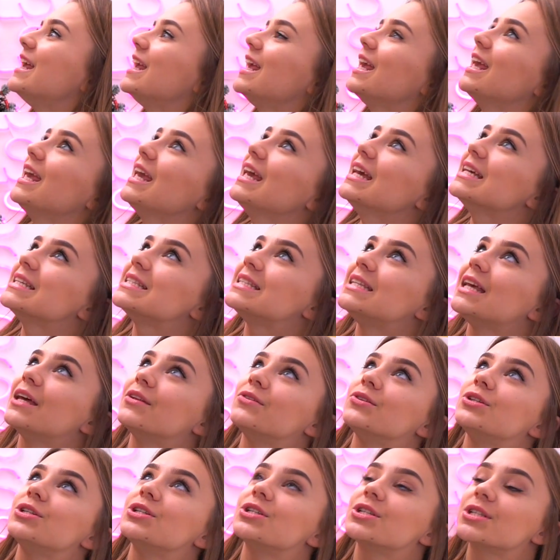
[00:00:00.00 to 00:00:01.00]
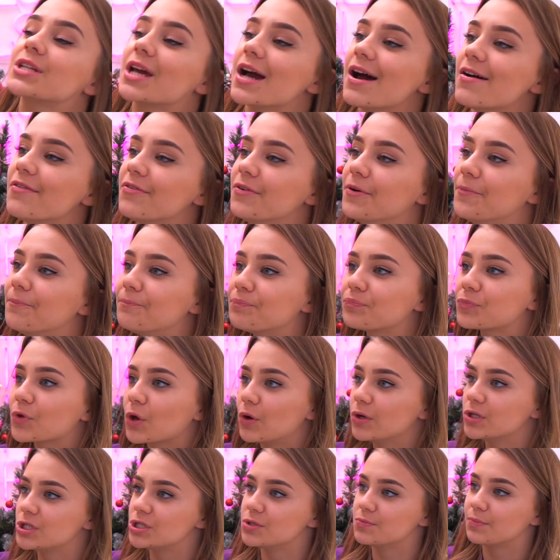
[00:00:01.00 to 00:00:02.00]
И следующий шкаф
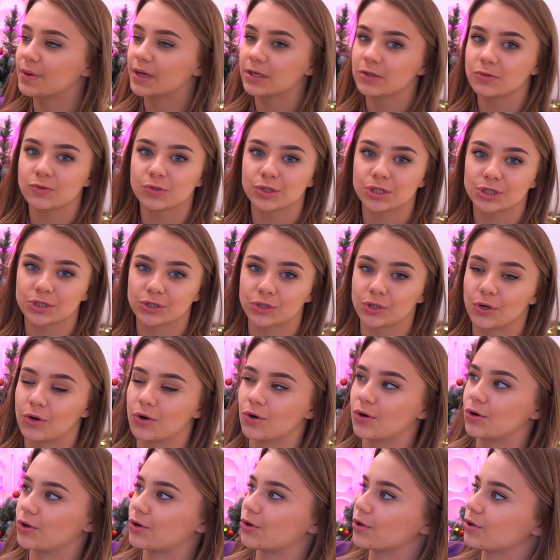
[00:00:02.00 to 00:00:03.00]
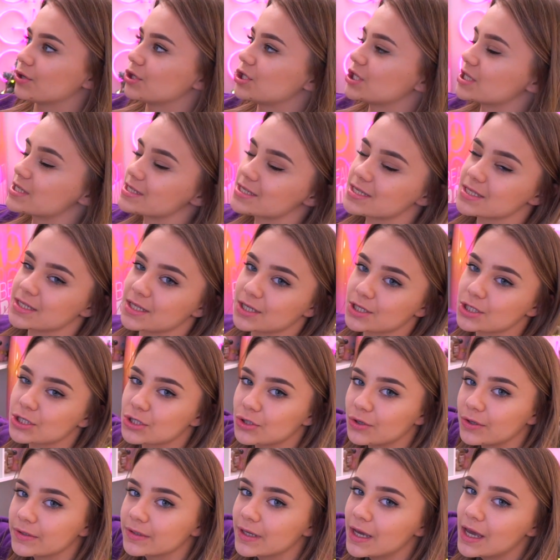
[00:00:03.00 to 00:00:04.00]
очень боюсь, что сейчас нас
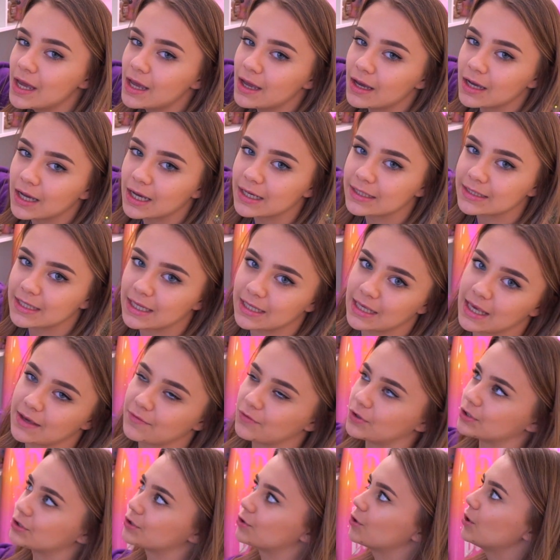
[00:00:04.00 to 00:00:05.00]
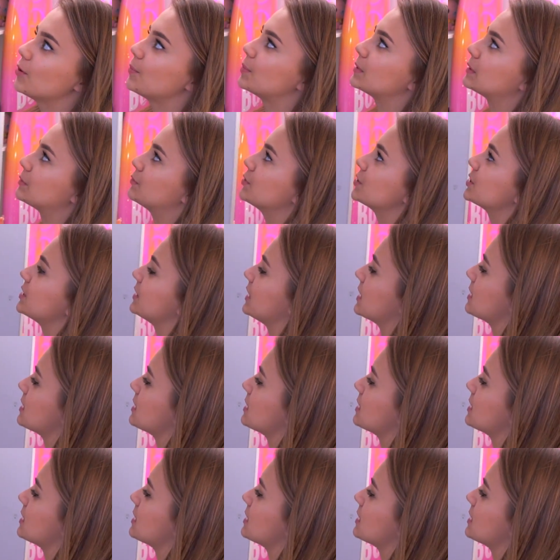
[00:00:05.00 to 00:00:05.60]
ждет, когда я его открою, потому что